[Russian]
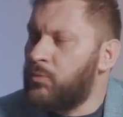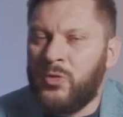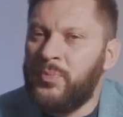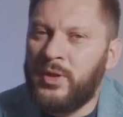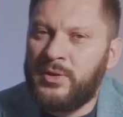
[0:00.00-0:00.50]
Чтоб
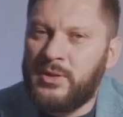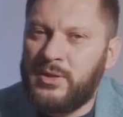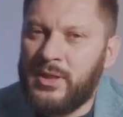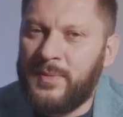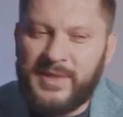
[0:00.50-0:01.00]
любил
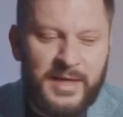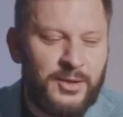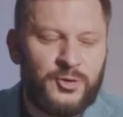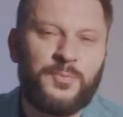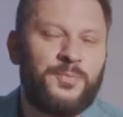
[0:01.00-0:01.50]
детей,
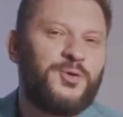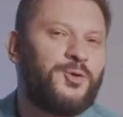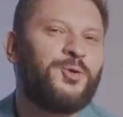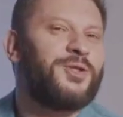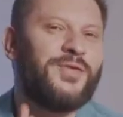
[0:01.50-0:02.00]
обязательно, чтобы с
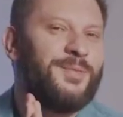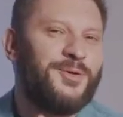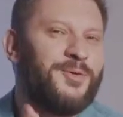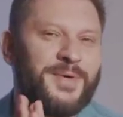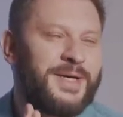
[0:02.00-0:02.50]
чувством
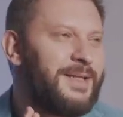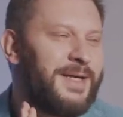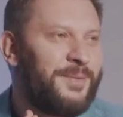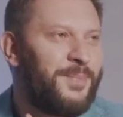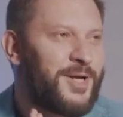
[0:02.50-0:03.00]
юмора. Я
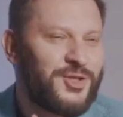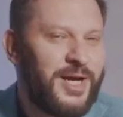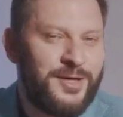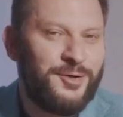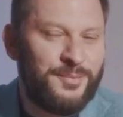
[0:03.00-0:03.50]
так
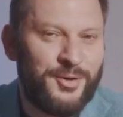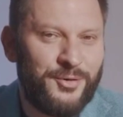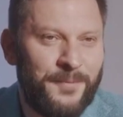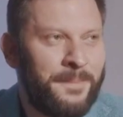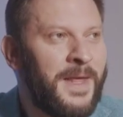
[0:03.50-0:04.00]
поржать
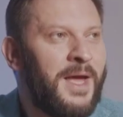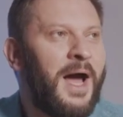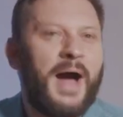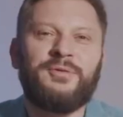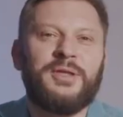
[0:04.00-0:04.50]
люблю.
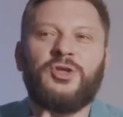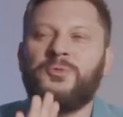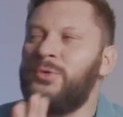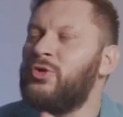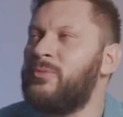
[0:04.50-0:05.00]
А вот, и
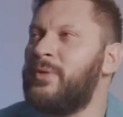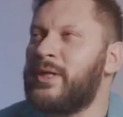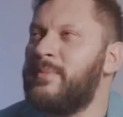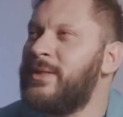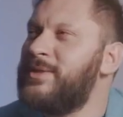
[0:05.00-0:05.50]
чтобы он еще
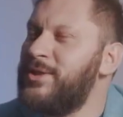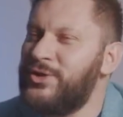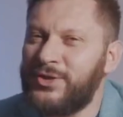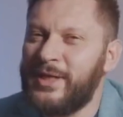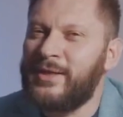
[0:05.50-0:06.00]
был
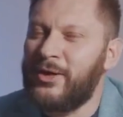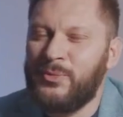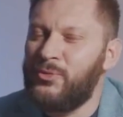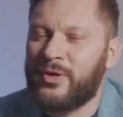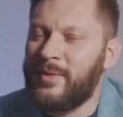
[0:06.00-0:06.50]
романтичный. Я так
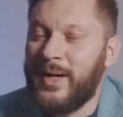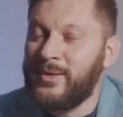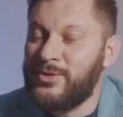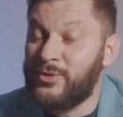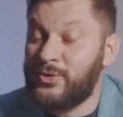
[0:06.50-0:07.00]
люблю
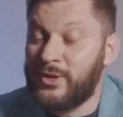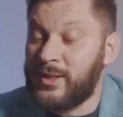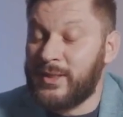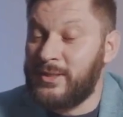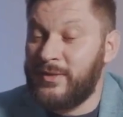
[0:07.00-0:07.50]
романтику, что
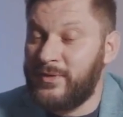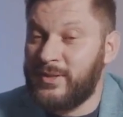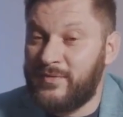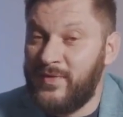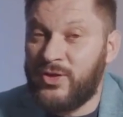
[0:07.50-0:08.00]

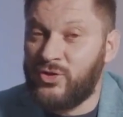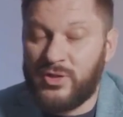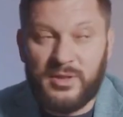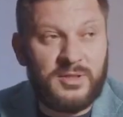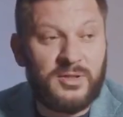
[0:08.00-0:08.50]
красивые свечи,
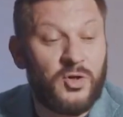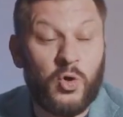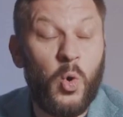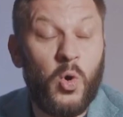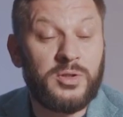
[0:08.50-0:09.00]
эти
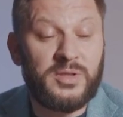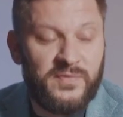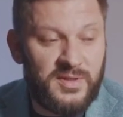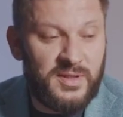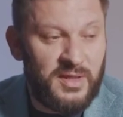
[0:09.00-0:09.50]
розы
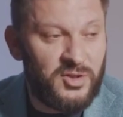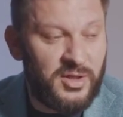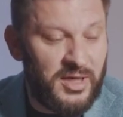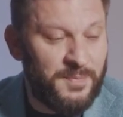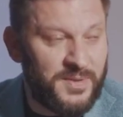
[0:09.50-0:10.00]
везде
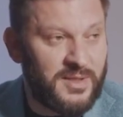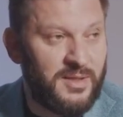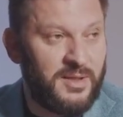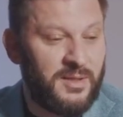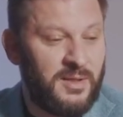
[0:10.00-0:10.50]
лежат,
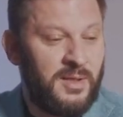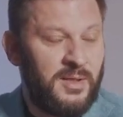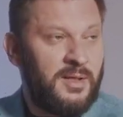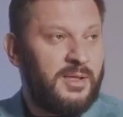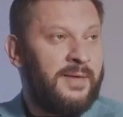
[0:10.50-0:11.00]
лепестки.
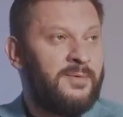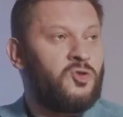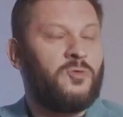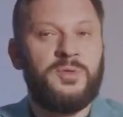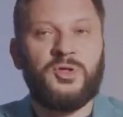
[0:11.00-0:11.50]
Главное,
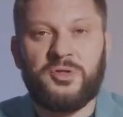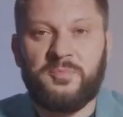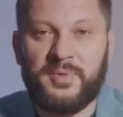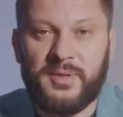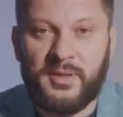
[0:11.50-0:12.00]
чтобы не
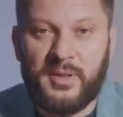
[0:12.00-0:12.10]
шипы.